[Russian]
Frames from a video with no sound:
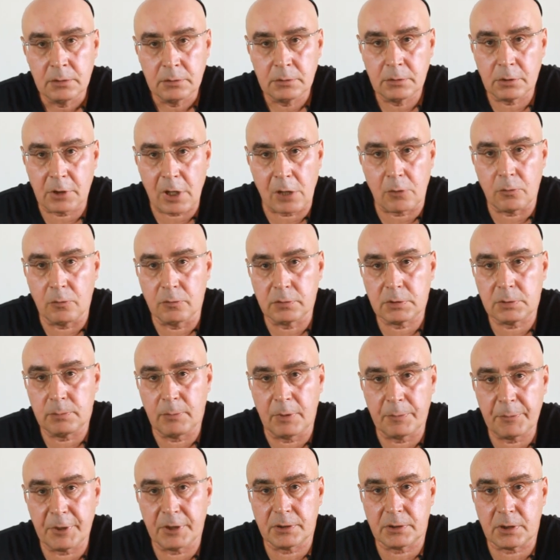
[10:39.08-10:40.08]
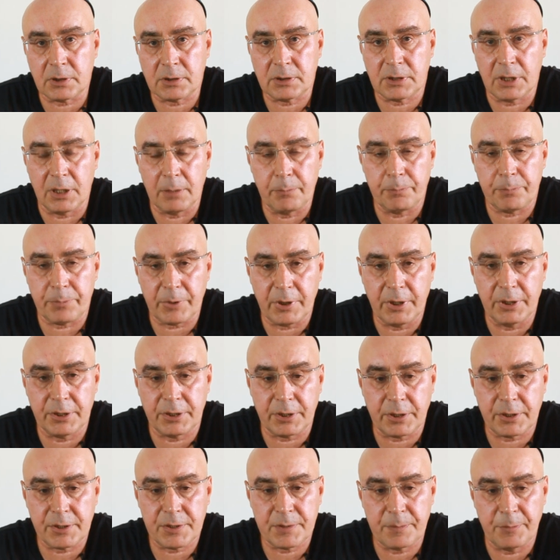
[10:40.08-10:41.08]
до какого-то момента темп
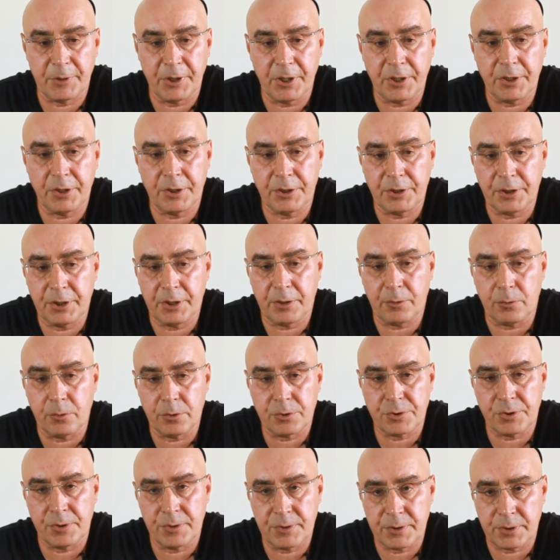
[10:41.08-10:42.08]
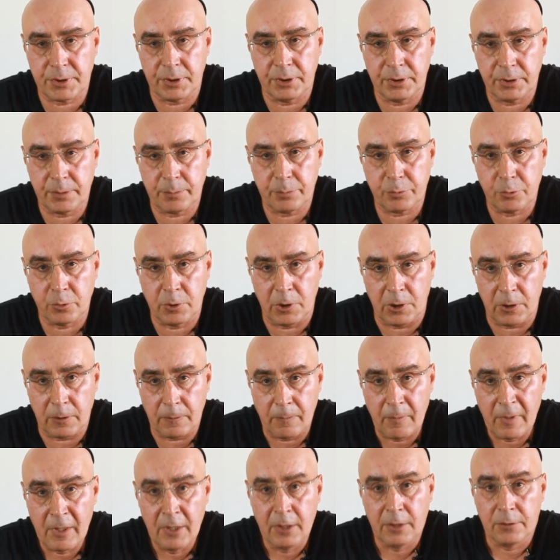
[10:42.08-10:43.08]
этих изменений не очень сильно пугал.
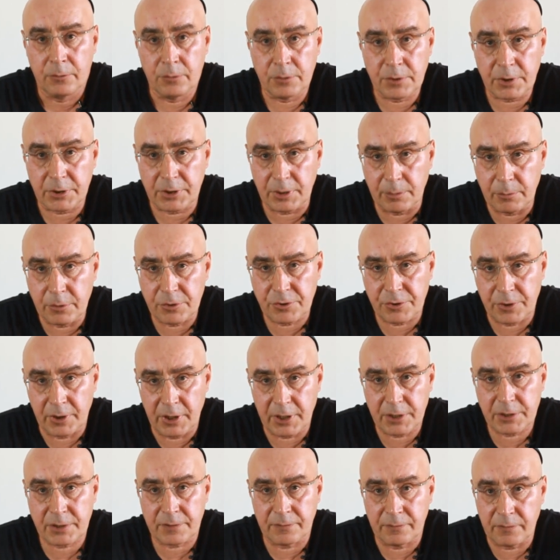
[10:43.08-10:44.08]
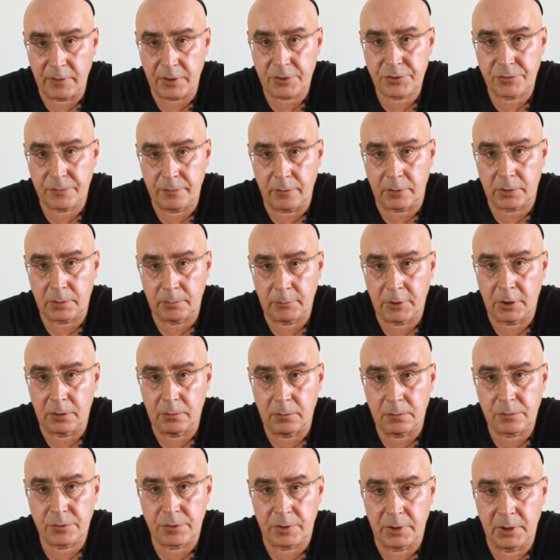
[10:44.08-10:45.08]
Но затем начинается в 2024
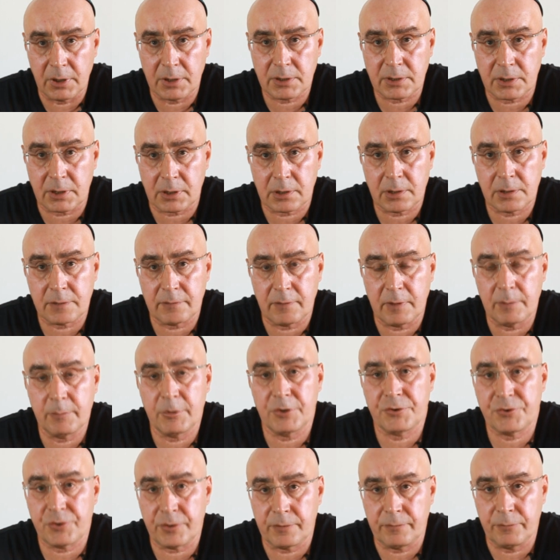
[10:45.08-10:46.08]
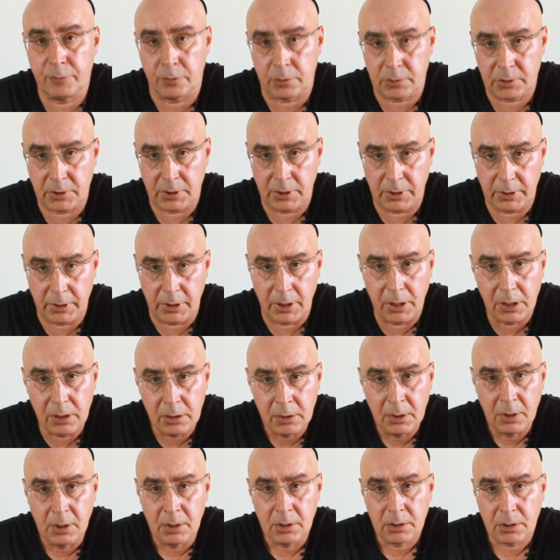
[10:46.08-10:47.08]
году начинается так называемая четвертая алия,
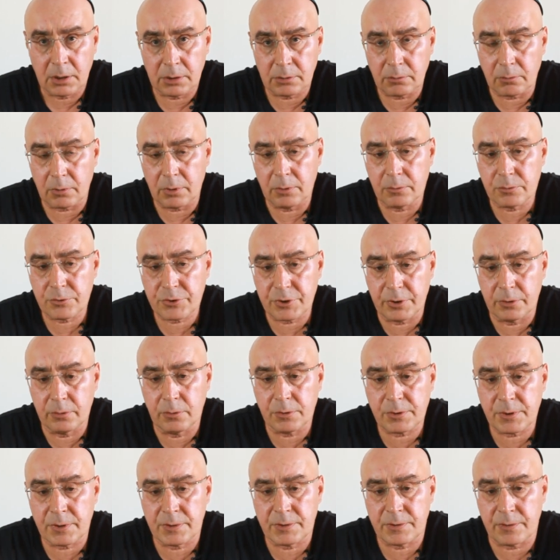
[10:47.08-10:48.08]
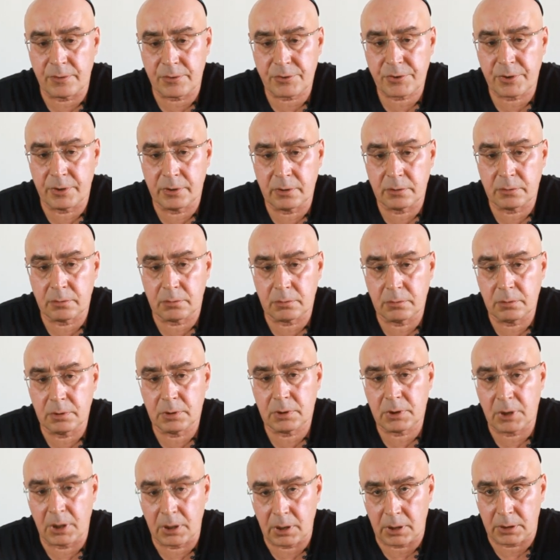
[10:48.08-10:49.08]
которая уже носит совершенно
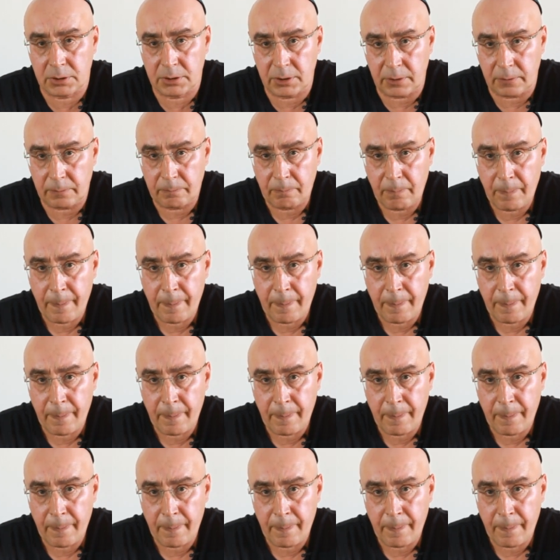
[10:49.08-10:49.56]
другой характер.